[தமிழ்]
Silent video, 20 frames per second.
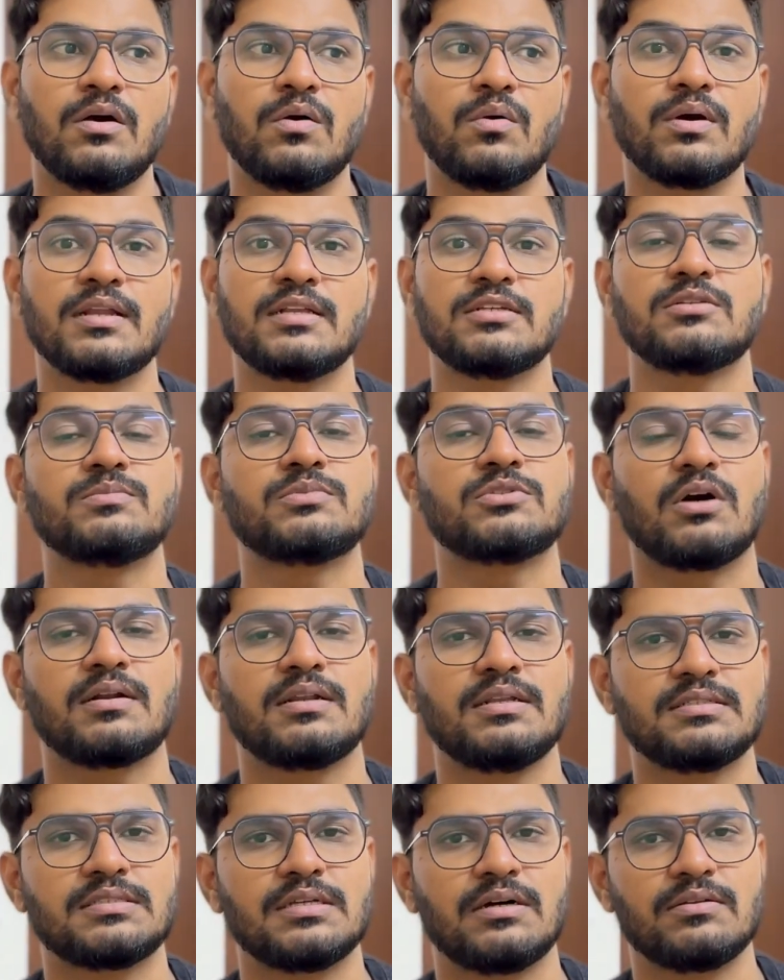உங்கள் ரெஷ்யூம் ஷார்ட்
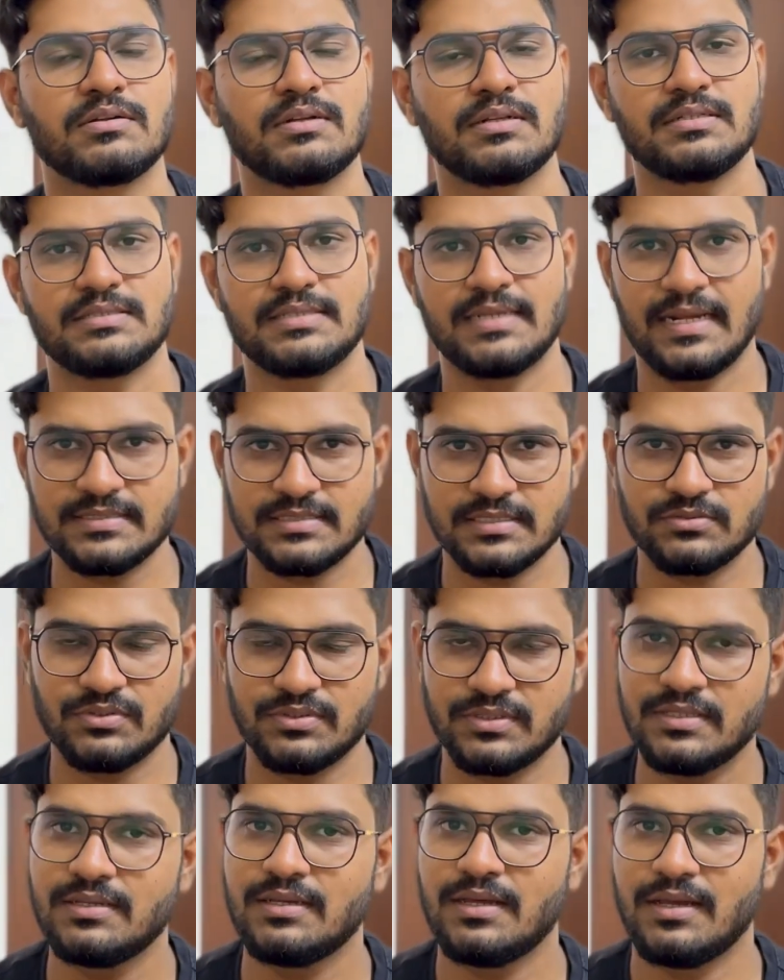லிஸ்ட் ஆகிறதுக்கான சான்சஸ் வந்து